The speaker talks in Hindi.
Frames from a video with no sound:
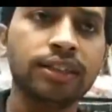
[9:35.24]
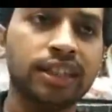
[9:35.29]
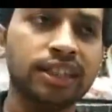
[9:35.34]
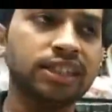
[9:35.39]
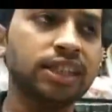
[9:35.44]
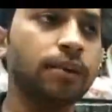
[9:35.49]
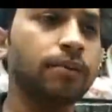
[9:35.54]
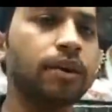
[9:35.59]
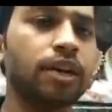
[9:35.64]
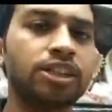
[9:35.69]

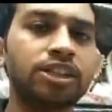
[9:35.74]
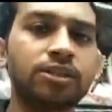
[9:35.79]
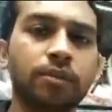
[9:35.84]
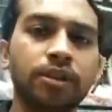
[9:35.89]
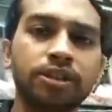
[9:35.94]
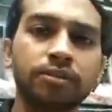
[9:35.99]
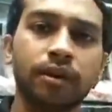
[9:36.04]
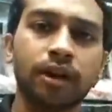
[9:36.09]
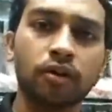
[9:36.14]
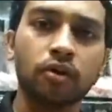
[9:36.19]
जैसे आप
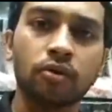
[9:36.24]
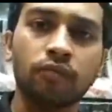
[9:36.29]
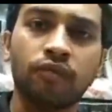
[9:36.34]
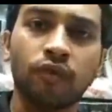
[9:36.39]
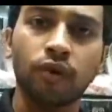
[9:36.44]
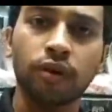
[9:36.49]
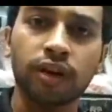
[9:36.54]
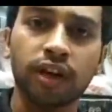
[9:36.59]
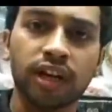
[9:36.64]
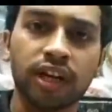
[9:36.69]
कस्टमर्स हमारे को
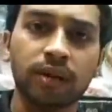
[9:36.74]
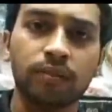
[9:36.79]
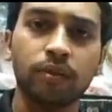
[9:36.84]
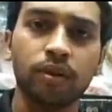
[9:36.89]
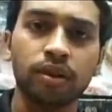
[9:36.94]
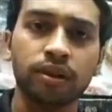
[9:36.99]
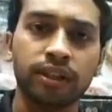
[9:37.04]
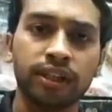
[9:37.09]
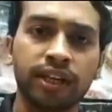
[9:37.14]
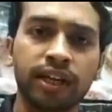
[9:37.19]
फ़ोन करके
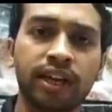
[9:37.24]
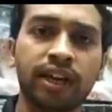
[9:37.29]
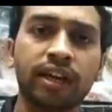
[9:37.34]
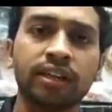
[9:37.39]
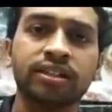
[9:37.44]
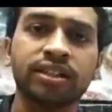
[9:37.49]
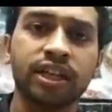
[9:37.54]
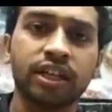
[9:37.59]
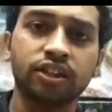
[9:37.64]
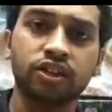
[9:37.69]
बोलते
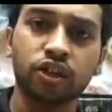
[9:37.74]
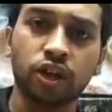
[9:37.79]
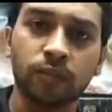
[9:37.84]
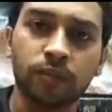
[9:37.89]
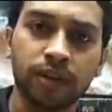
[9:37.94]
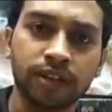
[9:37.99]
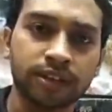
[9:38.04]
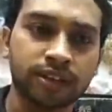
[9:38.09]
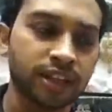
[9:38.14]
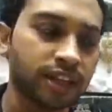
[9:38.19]
हैं स्क्रीनशॉट
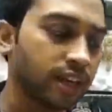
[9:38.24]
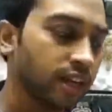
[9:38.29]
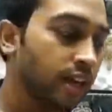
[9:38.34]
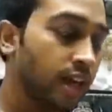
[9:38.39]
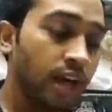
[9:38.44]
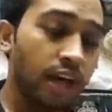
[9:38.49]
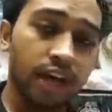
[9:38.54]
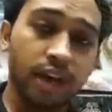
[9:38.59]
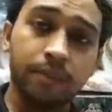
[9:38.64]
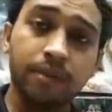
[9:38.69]
भेजते
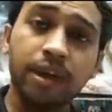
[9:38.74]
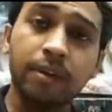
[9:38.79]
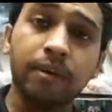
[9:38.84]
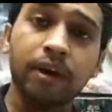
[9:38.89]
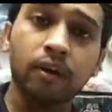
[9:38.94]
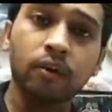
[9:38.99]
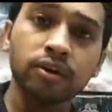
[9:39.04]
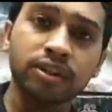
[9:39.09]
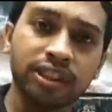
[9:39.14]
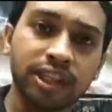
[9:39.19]
हैं कि भी
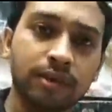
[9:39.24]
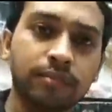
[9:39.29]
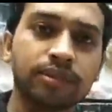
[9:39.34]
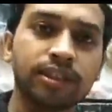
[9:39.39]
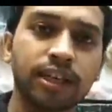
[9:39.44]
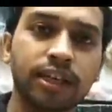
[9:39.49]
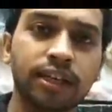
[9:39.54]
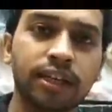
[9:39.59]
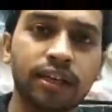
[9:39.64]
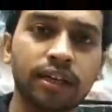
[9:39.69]
हमारे को सेम
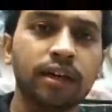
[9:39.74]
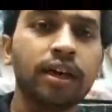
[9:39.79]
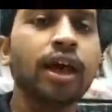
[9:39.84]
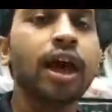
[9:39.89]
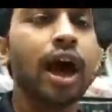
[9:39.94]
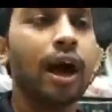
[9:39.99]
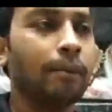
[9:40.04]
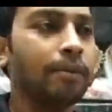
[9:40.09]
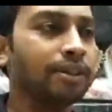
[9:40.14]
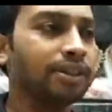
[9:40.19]
चाहिए
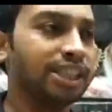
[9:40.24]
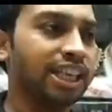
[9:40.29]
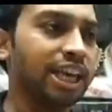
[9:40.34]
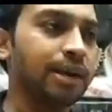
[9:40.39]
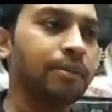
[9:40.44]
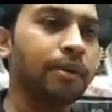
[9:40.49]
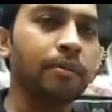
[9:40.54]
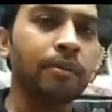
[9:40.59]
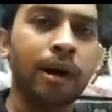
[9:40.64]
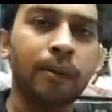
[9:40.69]
अभी
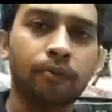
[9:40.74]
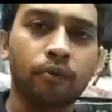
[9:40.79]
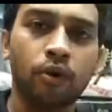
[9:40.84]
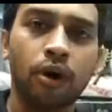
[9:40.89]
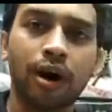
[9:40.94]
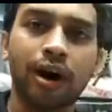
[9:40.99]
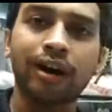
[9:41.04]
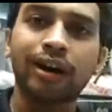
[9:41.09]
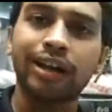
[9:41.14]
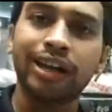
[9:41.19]
सेम हम आपको
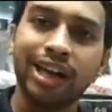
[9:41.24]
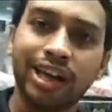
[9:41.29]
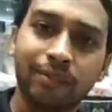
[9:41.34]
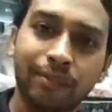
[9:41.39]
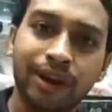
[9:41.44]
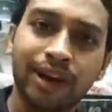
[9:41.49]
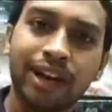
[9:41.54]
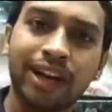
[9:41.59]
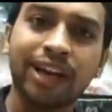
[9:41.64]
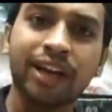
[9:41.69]
अगर एक
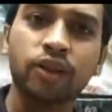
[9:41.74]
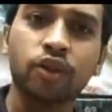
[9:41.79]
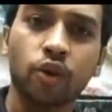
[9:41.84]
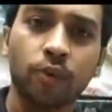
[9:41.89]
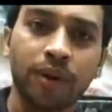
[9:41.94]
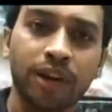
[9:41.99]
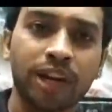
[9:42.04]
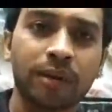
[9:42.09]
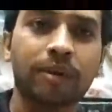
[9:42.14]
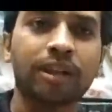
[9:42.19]
महीने या
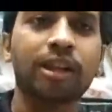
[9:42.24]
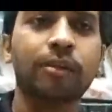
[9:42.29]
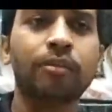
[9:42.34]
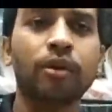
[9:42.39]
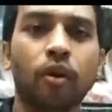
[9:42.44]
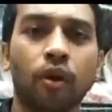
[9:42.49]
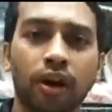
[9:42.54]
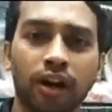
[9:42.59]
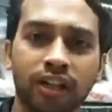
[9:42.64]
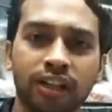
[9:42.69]
दो महीने बाद
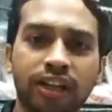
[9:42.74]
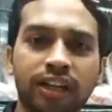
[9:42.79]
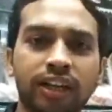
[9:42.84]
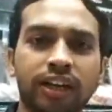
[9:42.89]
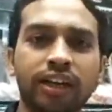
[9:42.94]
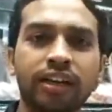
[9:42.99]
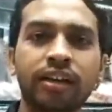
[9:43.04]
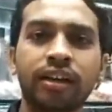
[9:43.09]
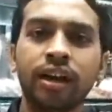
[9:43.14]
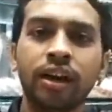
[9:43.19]
हमें ऑर्डर
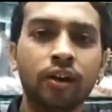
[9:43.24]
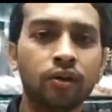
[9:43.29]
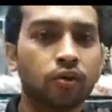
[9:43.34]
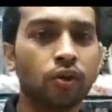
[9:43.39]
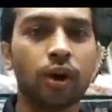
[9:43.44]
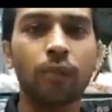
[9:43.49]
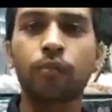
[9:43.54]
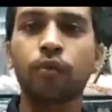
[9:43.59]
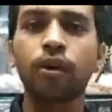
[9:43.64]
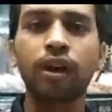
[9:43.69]
देंगे
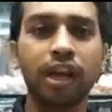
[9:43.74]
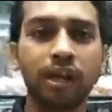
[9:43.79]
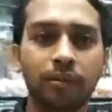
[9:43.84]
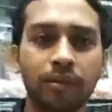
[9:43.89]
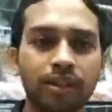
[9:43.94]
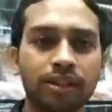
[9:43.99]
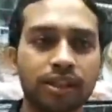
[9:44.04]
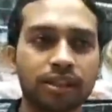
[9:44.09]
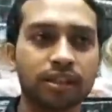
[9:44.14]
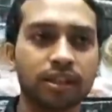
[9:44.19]
तो आपको नहीं
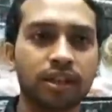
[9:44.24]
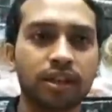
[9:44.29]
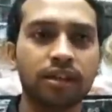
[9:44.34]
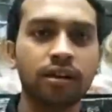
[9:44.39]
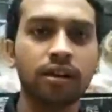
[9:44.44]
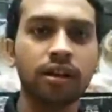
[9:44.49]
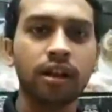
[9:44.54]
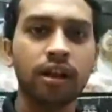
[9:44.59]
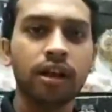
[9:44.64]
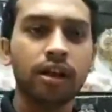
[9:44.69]
मिल सकता
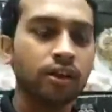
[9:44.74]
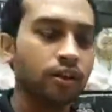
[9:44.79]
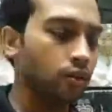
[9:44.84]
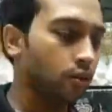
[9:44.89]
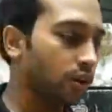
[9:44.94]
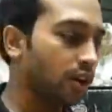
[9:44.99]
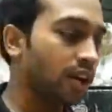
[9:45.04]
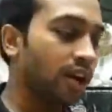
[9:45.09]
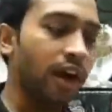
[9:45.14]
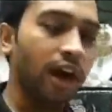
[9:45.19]

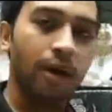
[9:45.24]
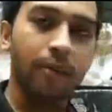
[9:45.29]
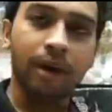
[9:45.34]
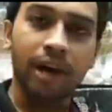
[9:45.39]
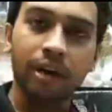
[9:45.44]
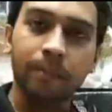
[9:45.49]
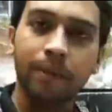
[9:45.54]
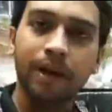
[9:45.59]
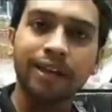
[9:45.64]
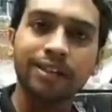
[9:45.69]
क्योंकि
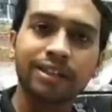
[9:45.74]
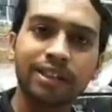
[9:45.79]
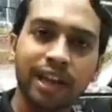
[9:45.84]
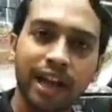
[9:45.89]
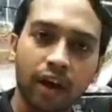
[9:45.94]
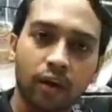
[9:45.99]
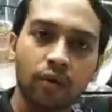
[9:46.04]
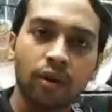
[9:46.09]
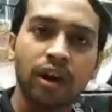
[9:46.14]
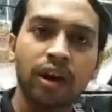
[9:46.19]
हमारे पास
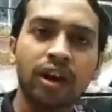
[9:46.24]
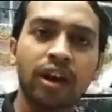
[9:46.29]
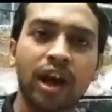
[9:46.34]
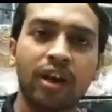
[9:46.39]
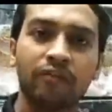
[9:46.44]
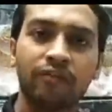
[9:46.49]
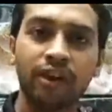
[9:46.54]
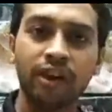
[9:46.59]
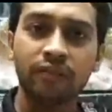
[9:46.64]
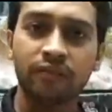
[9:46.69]
रेगुलर
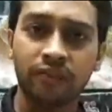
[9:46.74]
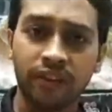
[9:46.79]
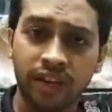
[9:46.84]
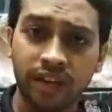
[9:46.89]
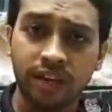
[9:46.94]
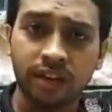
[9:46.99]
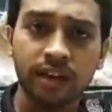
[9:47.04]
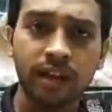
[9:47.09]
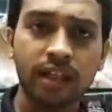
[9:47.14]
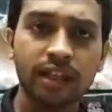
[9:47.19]
एवरी
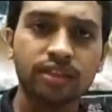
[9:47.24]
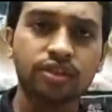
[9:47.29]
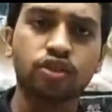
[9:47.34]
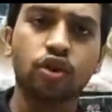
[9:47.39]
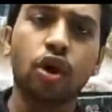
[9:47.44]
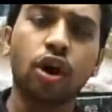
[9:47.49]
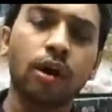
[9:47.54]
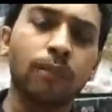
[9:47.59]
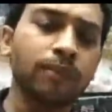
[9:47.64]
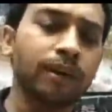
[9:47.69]
वीक
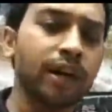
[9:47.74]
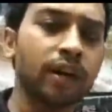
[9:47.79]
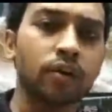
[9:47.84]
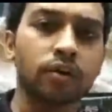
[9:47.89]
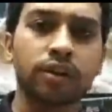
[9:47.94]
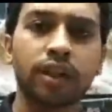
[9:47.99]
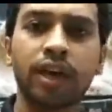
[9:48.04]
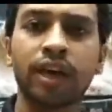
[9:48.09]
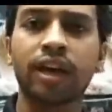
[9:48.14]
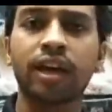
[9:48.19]
स्टॉक अपडेट
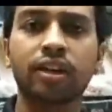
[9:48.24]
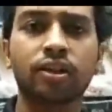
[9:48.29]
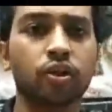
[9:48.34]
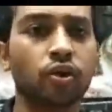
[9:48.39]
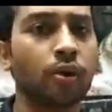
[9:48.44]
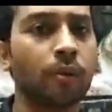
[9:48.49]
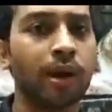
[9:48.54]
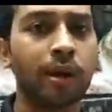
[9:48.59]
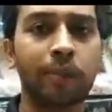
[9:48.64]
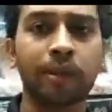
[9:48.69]
होता है
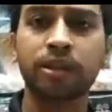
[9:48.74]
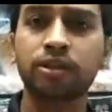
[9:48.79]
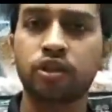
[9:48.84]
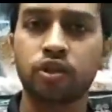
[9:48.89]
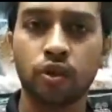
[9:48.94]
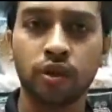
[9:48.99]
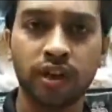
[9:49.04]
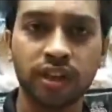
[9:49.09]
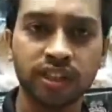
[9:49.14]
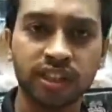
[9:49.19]
तो हमारे पास
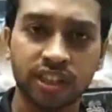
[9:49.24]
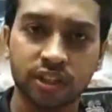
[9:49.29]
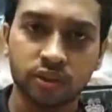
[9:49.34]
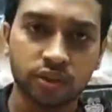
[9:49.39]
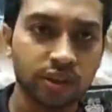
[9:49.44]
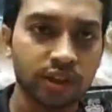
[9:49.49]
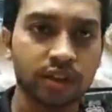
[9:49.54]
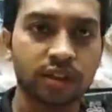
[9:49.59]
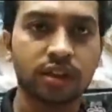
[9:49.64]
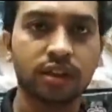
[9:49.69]
ज्वेलरी चेंज हो
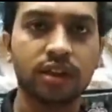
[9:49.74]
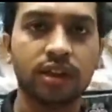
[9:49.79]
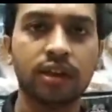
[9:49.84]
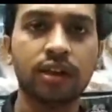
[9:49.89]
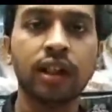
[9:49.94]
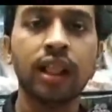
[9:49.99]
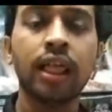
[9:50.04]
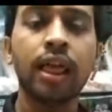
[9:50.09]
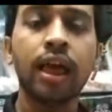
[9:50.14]
जाती है